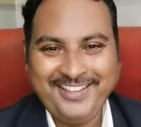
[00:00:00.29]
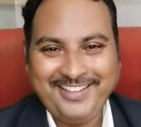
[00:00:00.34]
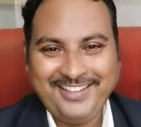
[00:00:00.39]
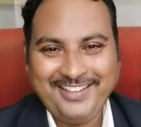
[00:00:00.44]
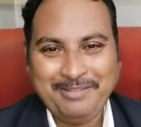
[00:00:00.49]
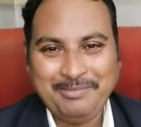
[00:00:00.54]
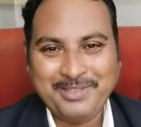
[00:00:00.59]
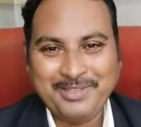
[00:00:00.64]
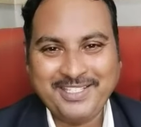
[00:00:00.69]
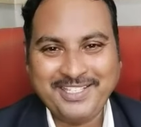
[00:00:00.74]

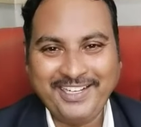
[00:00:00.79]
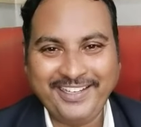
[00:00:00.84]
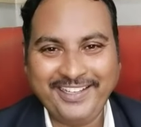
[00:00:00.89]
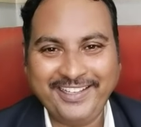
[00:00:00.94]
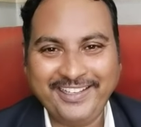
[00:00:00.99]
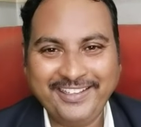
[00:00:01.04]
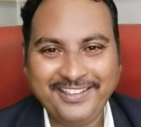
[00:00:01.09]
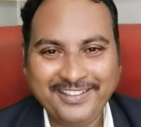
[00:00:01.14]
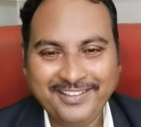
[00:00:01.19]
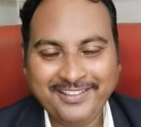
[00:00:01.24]
నమస్తే అండి
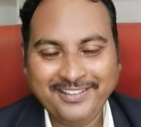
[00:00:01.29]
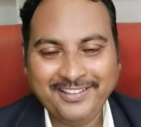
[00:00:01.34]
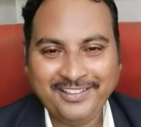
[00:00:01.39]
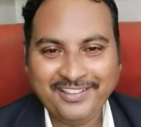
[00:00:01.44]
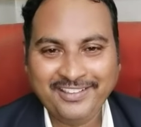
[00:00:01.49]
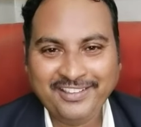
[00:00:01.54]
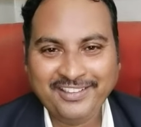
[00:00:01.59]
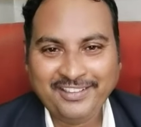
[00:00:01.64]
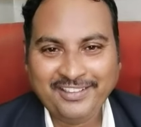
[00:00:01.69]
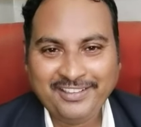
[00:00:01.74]

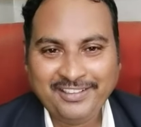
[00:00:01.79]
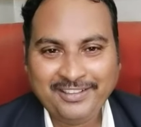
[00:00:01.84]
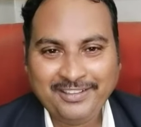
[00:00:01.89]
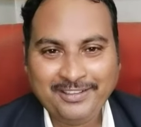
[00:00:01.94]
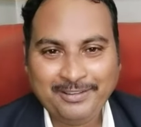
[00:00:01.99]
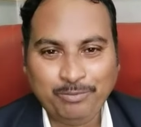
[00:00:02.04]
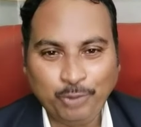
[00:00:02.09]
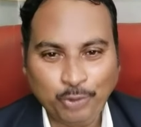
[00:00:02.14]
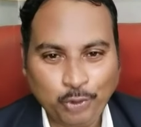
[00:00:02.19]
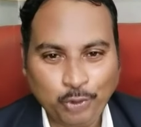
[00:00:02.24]

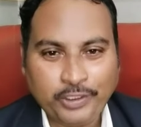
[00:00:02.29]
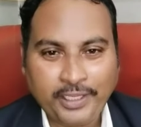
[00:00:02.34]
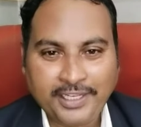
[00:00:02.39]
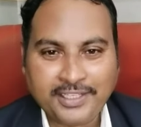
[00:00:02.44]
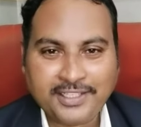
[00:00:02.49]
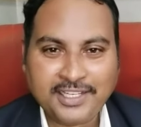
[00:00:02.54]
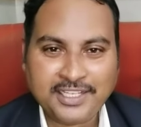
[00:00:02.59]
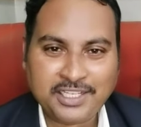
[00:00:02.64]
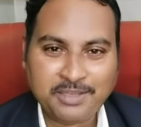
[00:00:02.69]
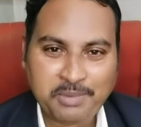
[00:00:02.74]
ముందు
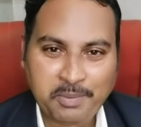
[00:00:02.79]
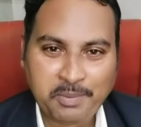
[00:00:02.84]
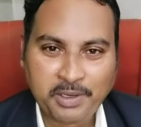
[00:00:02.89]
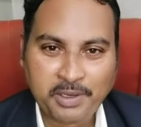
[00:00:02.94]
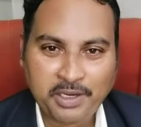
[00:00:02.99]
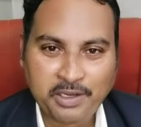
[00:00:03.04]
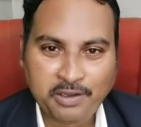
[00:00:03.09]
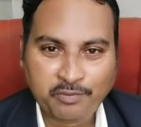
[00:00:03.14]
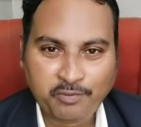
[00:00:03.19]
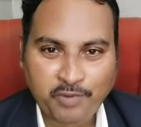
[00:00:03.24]
దయచేసి
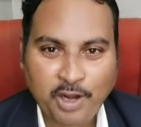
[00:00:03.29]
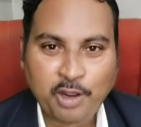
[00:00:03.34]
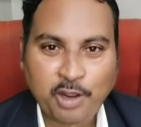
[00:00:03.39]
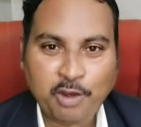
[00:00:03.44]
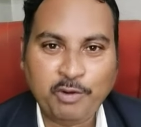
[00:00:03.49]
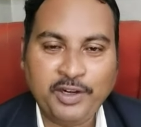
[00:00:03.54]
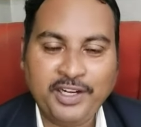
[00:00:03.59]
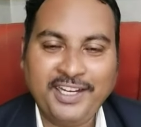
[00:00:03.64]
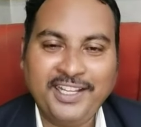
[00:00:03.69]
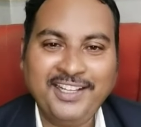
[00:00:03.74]
మమ్మల్ని ఫాలో
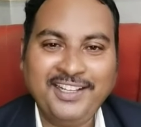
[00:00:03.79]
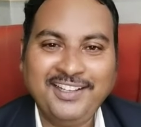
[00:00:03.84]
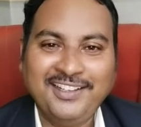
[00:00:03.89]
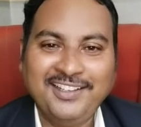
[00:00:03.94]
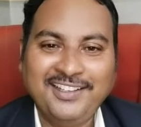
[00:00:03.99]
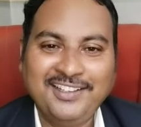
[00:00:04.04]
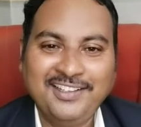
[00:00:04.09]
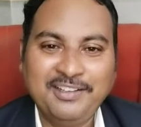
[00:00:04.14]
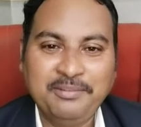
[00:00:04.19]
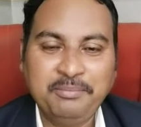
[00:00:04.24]
అవ్వండి
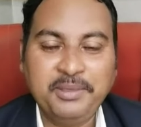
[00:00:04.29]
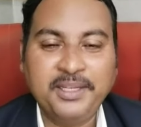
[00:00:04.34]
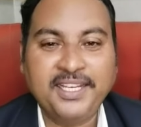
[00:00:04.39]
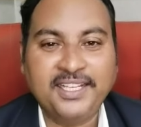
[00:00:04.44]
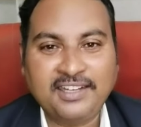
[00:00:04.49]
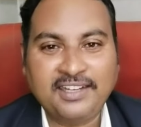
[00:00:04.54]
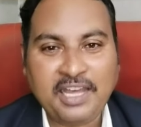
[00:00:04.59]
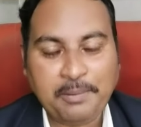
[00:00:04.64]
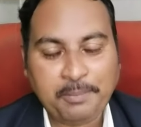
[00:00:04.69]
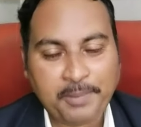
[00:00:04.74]
మీకు
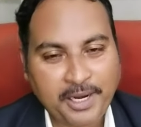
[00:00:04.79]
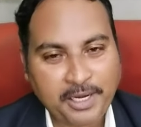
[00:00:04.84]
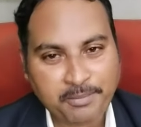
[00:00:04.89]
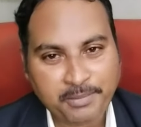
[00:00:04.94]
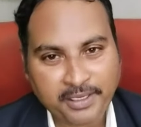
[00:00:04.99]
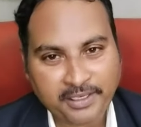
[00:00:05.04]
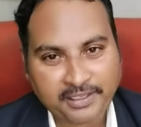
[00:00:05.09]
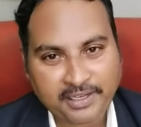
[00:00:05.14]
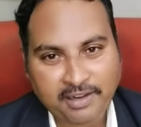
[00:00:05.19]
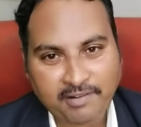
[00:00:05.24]
ఏదైనా
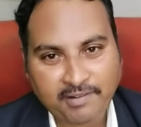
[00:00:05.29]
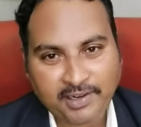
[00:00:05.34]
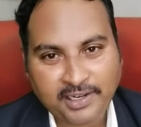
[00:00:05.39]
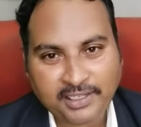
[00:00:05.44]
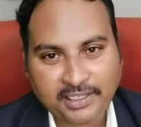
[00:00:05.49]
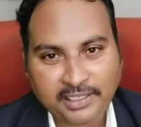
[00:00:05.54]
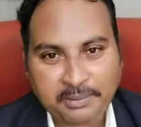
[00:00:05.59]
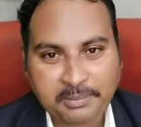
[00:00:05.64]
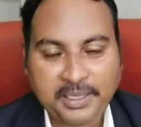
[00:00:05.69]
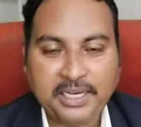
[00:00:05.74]
అపాయింట్మెంట్
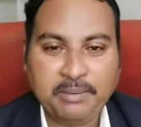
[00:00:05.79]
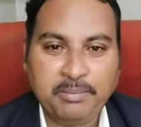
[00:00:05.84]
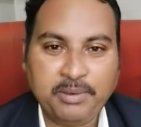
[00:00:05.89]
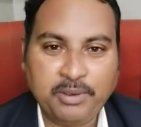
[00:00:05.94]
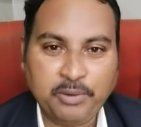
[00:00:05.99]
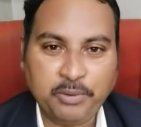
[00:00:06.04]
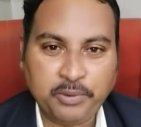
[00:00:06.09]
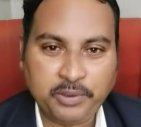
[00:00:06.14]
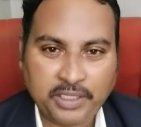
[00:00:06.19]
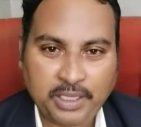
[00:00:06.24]
కావాలంటే మా
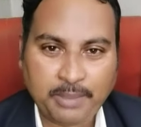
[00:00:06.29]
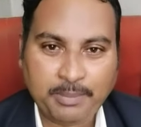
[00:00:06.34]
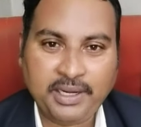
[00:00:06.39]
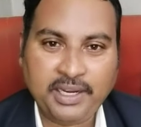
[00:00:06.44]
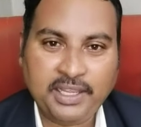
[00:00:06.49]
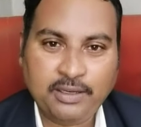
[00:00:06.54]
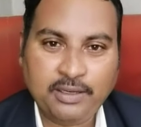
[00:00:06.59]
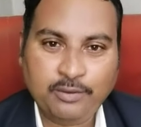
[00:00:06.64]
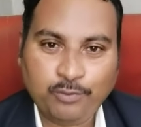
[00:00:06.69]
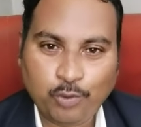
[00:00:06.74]
నెంబరు డబల్
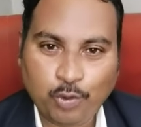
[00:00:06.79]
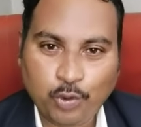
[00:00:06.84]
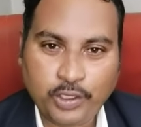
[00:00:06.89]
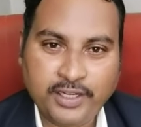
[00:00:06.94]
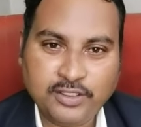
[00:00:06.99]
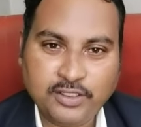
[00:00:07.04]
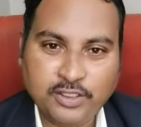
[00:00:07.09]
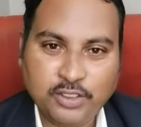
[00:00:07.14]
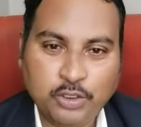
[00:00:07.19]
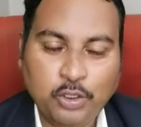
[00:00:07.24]
నైన్ ఫోర్
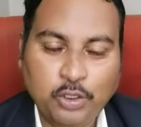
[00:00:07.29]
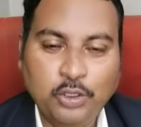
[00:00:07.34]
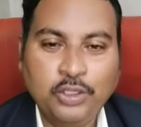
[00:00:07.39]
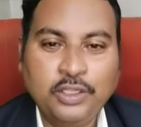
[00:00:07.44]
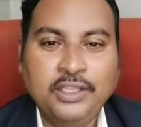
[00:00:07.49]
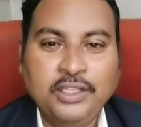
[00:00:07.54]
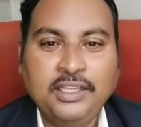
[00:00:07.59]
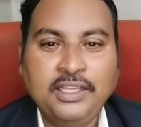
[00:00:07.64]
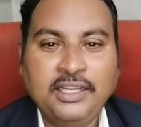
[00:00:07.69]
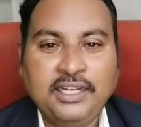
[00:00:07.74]
ఎయిట్ జీరో
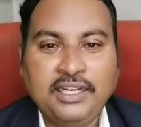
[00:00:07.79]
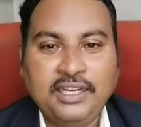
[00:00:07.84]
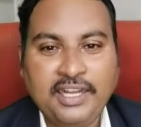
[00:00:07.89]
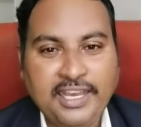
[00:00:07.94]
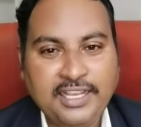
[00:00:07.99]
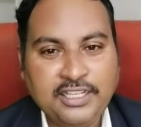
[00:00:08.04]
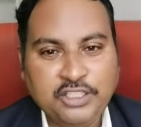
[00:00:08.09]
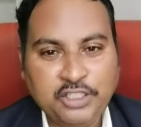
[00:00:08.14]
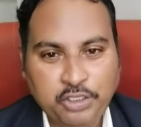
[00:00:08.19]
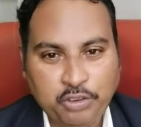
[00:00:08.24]

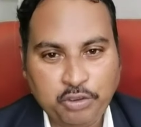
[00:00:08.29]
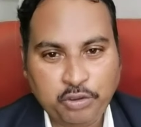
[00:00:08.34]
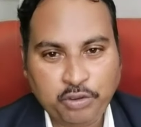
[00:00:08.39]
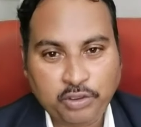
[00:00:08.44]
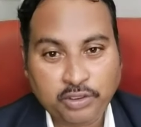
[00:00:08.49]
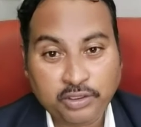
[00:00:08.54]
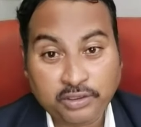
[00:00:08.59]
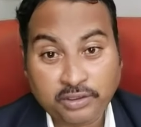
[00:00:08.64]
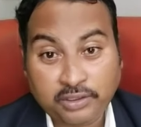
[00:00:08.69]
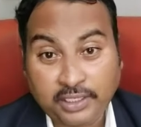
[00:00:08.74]
నైన్ జీరో
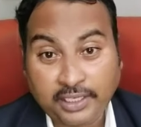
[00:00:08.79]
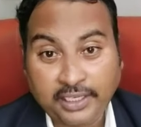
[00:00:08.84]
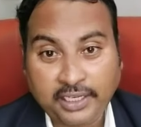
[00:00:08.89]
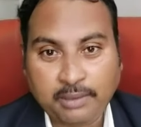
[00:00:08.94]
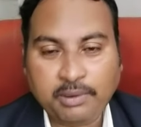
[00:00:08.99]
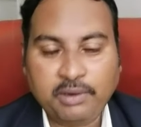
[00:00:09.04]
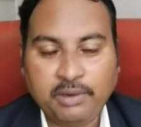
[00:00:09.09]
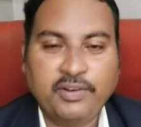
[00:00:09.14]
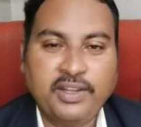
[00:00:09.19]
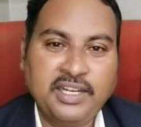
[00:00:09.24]
త్రీ
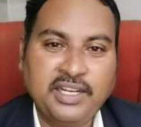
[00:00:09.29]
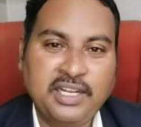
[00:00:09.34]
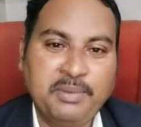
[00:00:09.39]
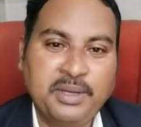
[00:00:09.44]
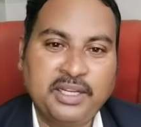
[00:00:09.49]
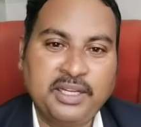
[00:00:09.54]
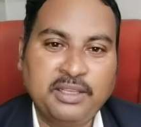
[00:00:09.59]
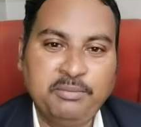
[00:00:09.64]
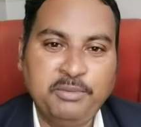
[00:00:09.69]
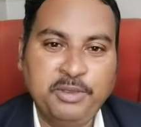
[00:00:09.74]
డబల్ ఫైవ్
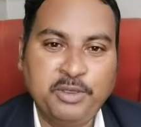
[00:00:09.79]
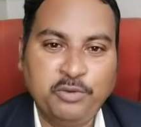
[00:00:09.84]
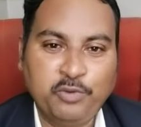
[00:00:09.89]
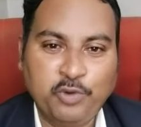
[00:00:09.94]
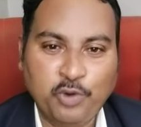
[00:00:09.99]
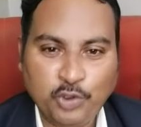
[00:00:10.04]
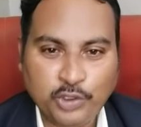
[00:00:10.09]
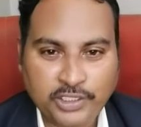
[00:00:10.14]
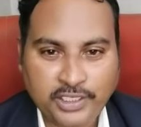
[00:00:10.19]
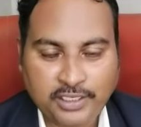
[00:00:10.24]
నెంబర్కి మీరు
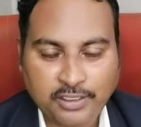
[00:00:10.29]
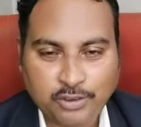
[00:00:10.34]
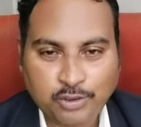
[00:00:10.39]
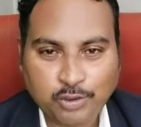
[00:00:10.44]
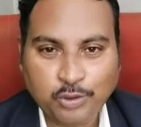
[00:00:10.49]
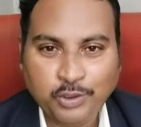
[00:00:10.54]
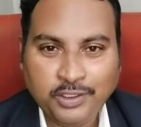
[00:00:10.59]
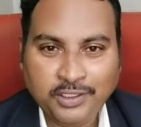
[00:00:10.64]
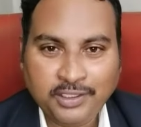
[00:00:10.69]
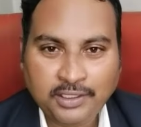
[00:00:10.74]
ఫోన్ చేయొచ్చు
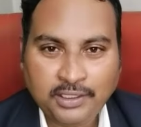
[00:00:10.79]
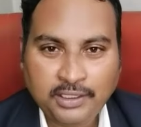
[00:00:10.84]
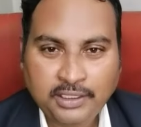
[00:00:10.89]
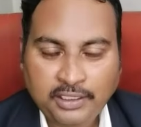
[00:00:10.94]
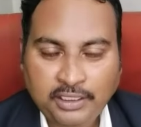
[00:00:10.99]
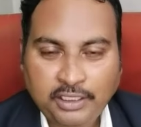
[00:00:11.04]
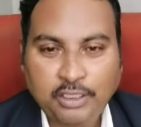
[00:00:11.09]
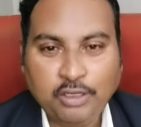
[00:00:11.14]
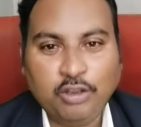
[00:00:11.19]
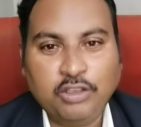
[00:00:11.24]

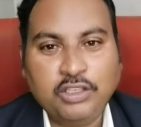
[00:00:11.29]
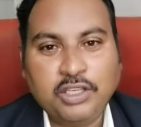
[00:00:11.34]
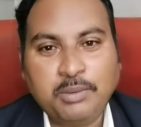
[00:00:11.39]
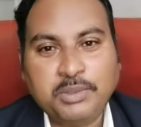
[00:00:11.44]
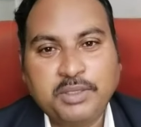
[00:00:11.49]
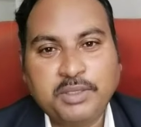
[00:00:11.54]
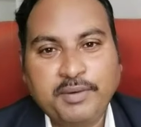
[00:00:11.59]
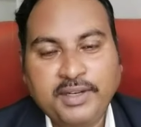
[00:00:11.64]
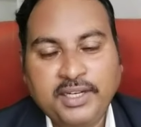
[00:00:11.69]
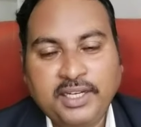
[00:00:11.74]
ఈరోజు
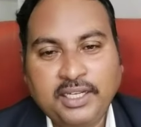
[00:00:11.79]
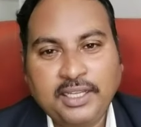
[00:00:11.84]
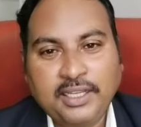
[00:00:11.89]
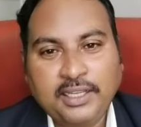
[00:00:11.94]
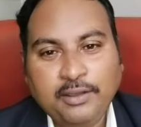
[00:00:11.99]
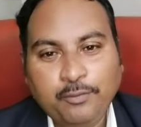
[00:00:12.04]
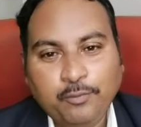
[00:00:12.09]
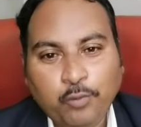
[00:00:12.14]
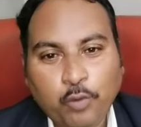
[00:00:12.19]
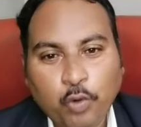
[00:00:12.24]
అంశం ఏంటంటే
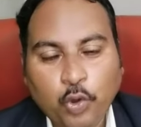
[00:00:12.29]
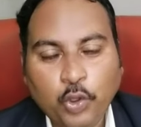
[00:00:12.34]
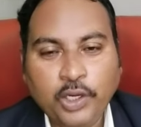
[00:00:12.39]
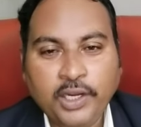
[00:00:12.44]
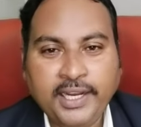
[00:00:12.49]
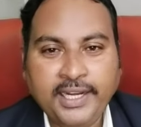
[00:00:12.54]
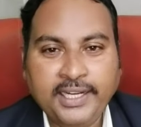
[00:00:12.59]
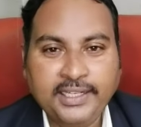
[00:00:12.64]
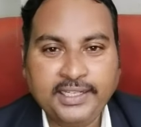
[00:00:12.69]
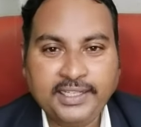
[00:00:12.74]
ఫోర్
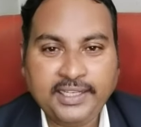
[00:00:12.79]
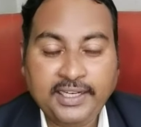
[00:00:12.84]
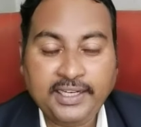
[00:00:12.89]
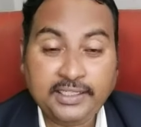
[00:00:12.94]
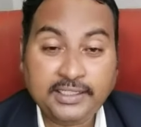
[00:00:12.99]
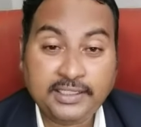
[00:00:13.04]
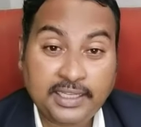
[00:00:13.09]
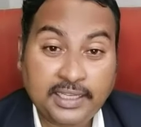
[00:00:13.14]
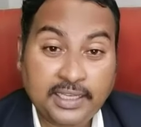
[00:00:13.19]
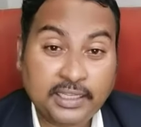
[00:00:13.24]
నైంటీ ఎయిట్
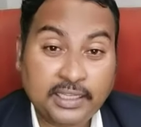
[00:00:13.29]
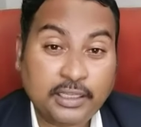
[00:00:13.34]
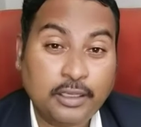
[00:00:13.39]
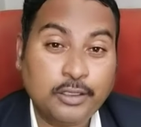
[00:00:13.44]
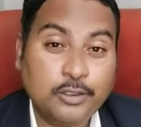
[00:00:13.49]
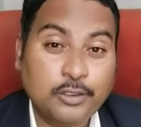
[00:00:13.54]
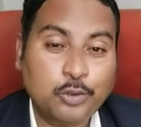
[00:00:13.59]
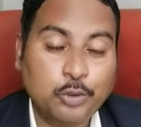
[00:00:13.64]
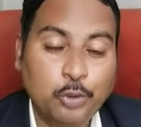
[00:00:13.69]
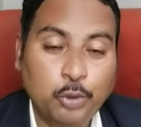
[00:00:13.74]
ఏ
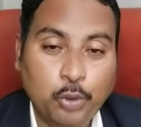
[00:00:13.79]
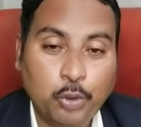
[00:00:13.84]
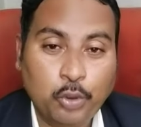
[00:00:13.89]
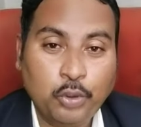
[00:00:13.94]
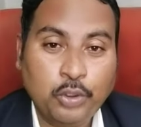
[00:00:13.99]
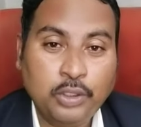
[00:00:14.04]
కేసులో